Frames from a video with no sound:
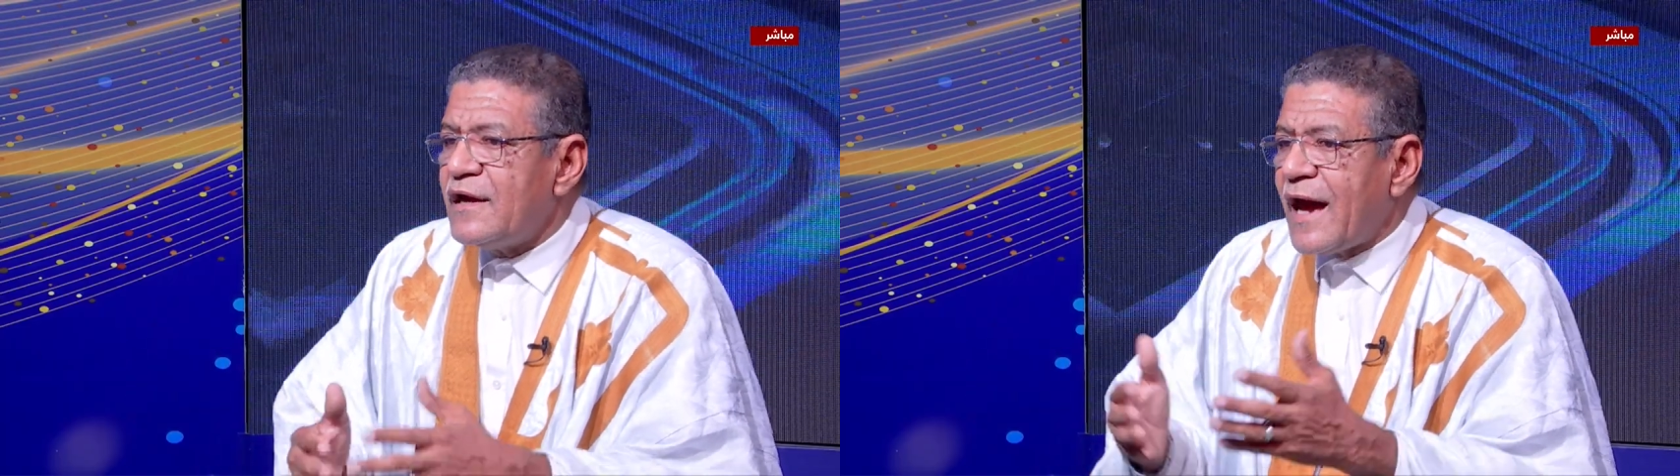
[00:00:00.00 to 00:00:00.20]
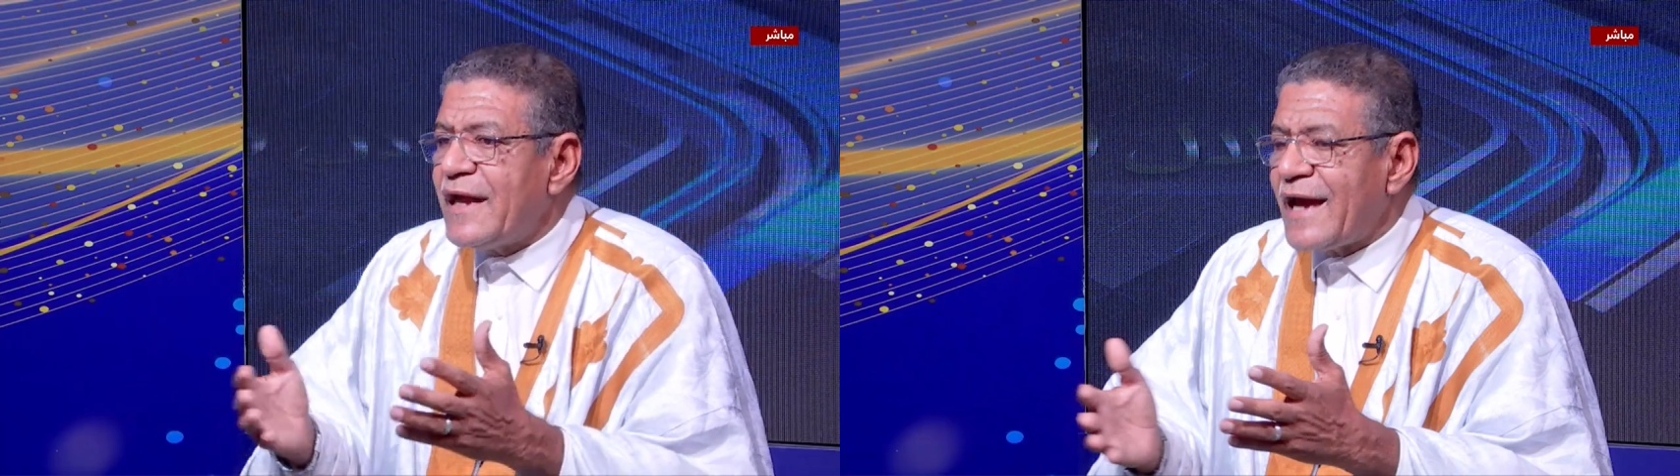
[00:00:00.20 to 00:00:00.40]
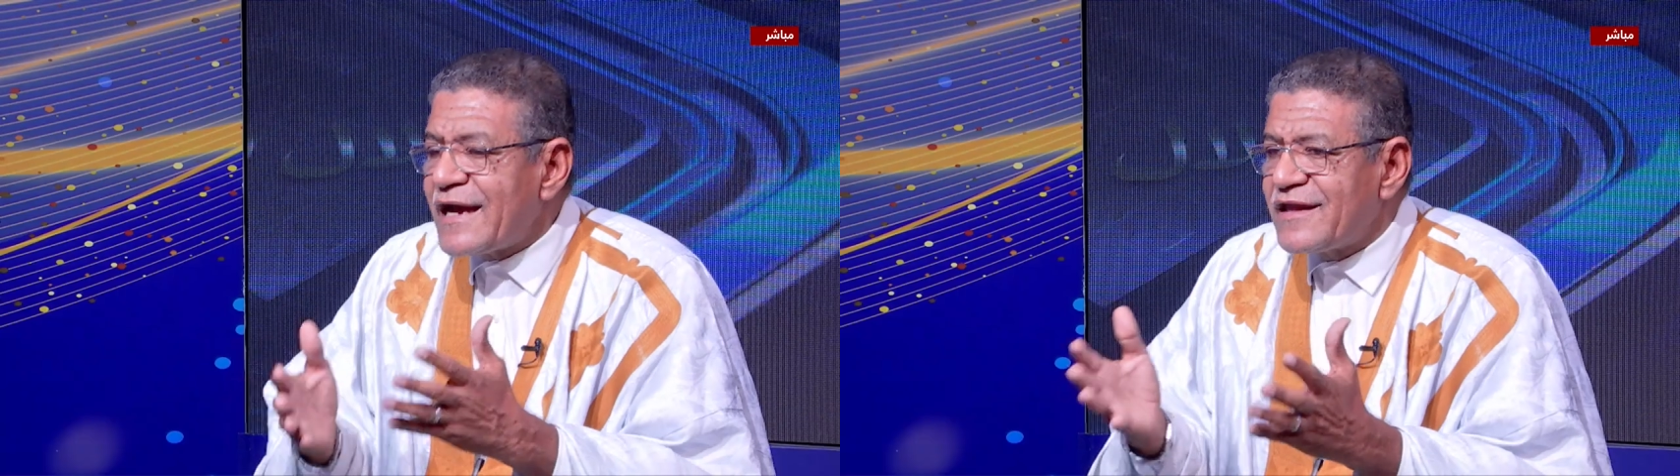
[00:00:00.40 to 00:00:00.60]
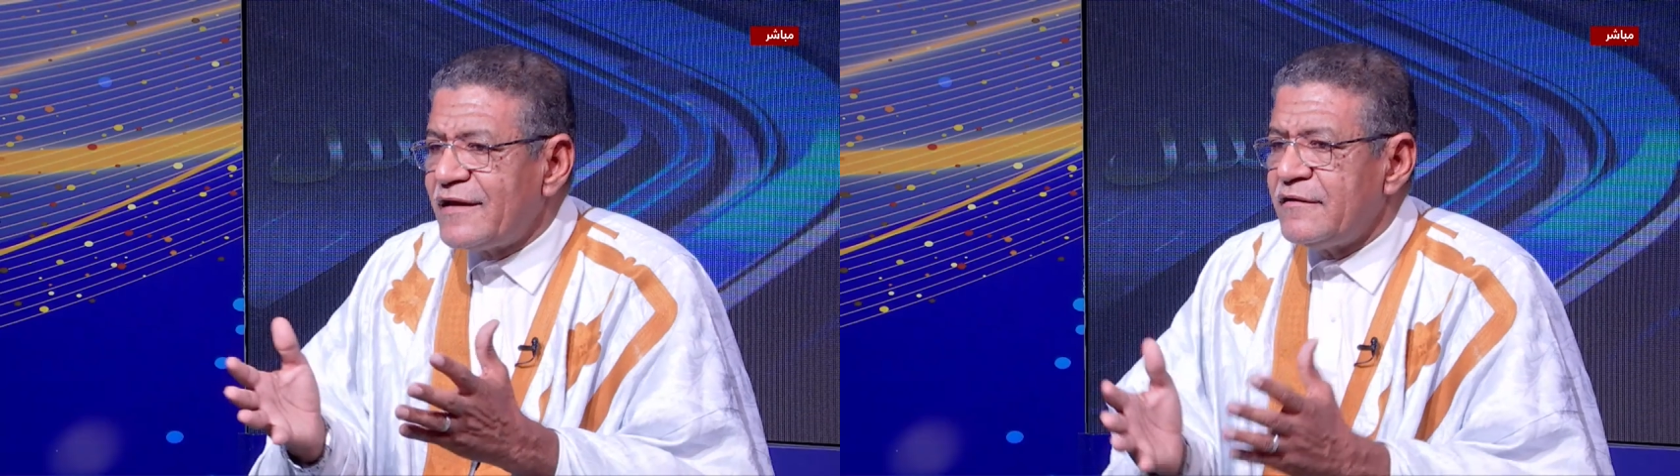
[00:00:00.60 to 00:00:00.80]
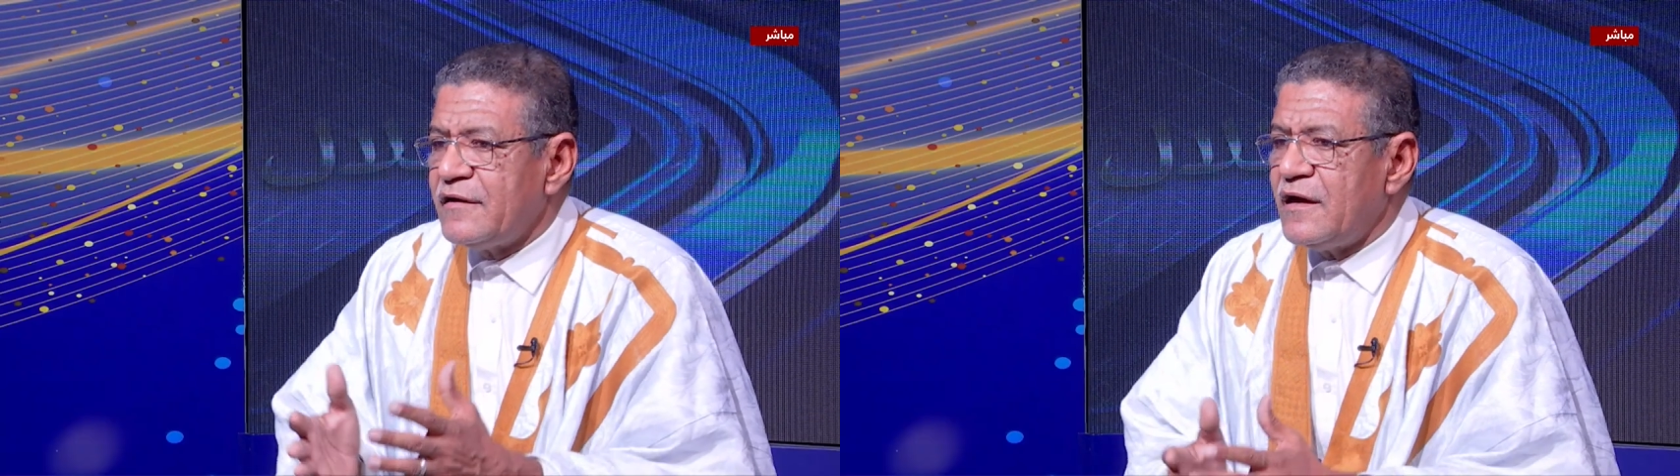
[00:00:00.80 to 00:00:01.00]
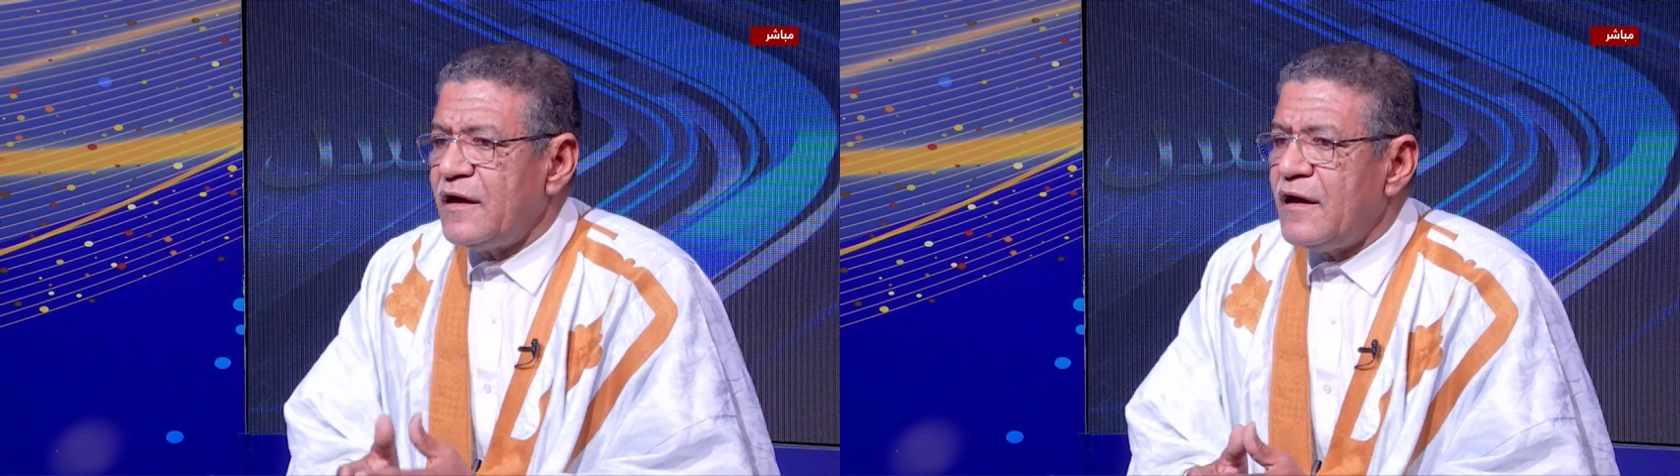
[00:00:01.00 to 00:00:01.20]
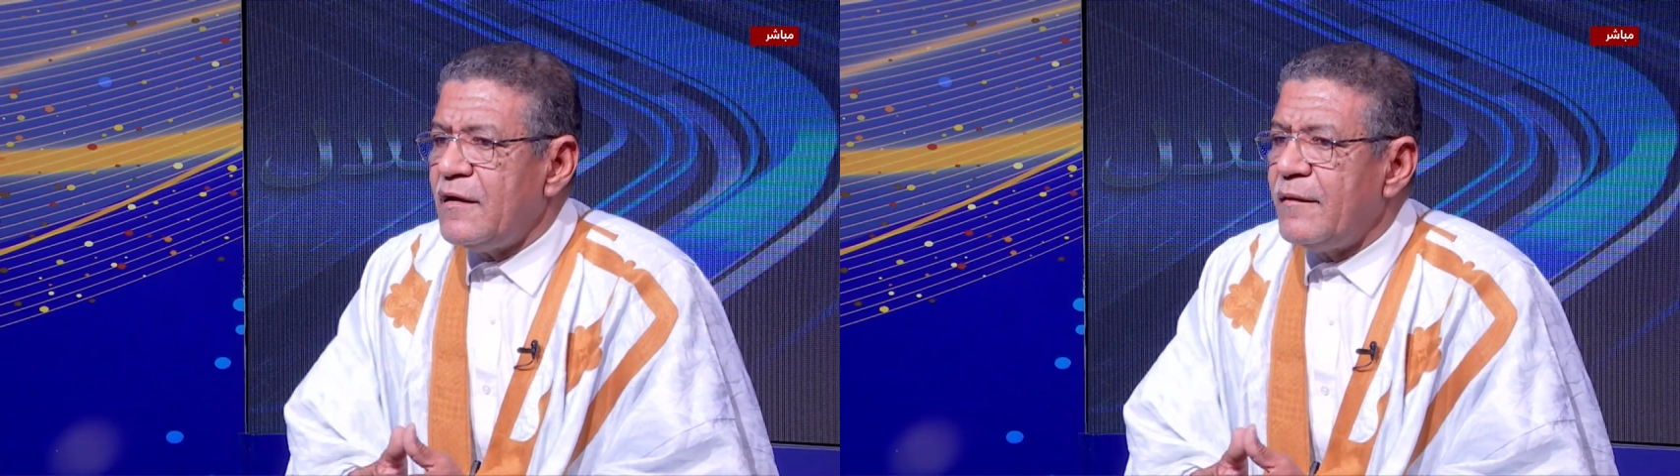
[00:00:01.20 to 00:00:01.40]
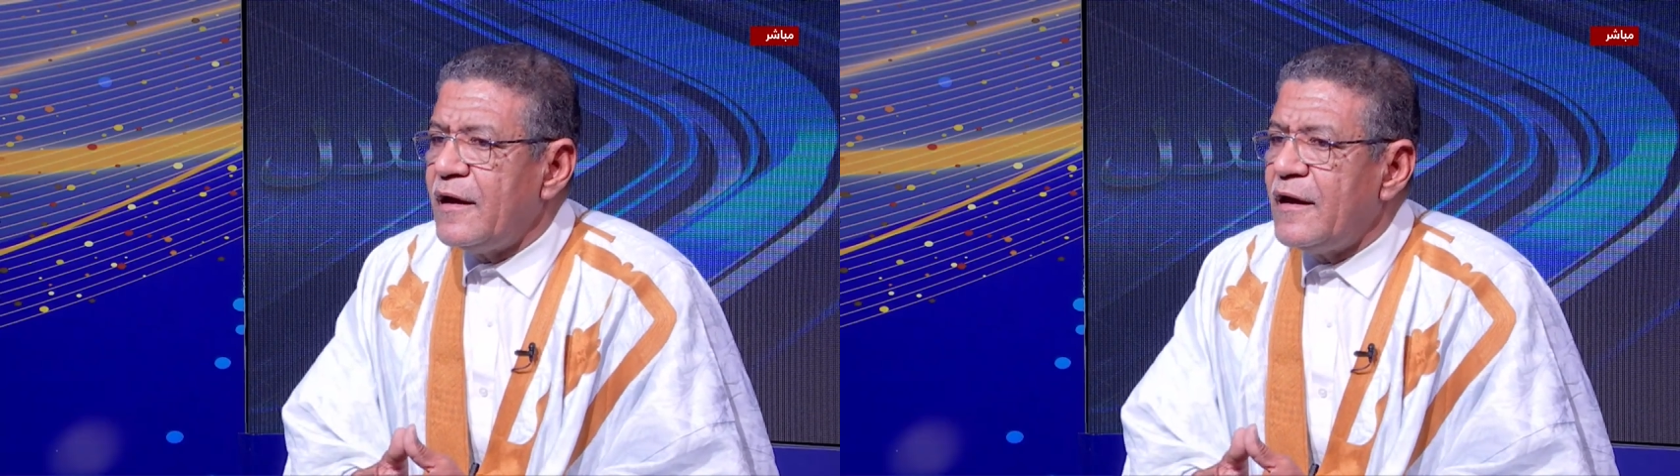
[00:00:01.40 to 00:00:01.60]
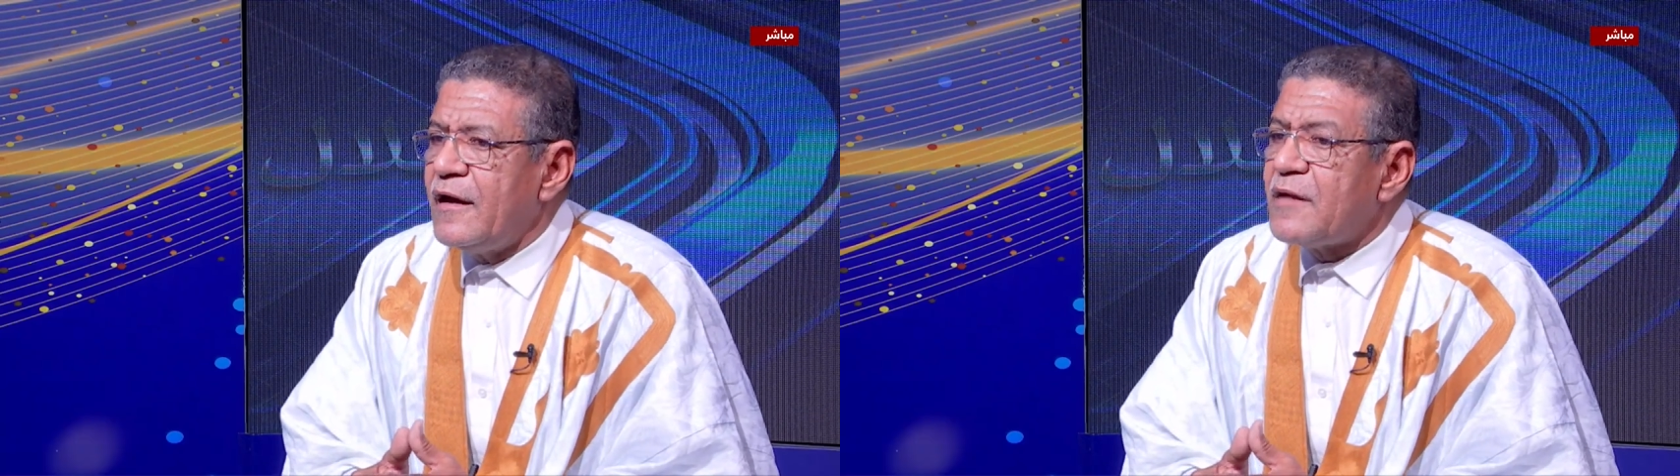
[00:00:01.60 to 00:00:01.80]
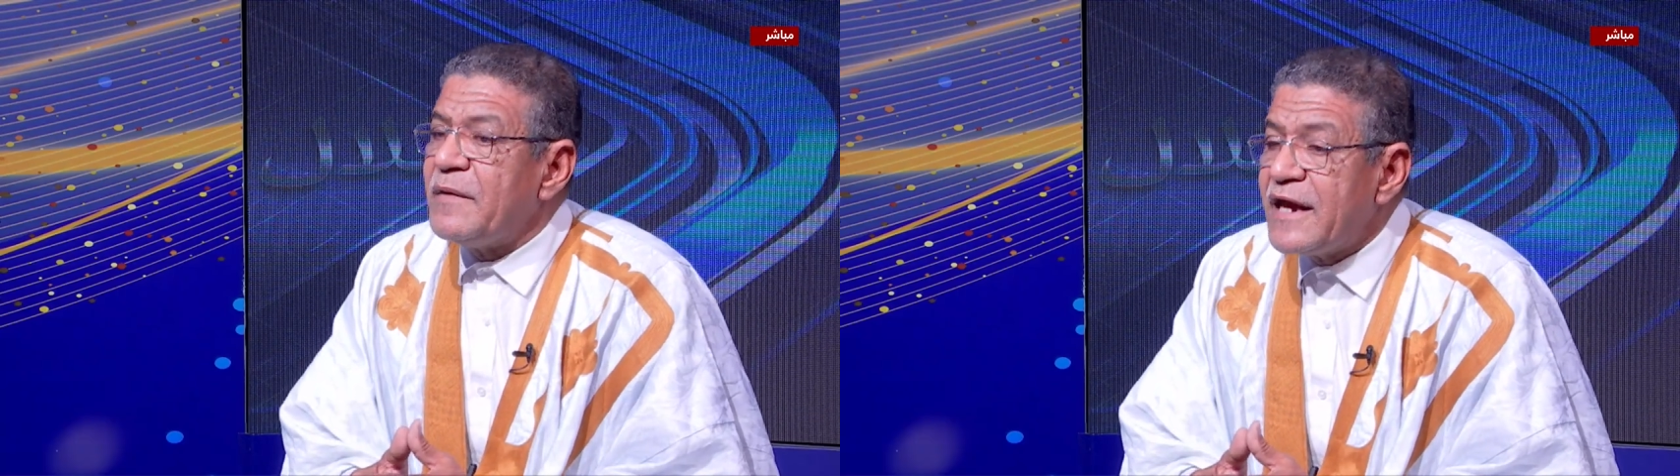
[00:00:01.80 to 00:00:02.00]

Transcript: يعني ايضا وهذا ما كنت اريد ان آه، آه،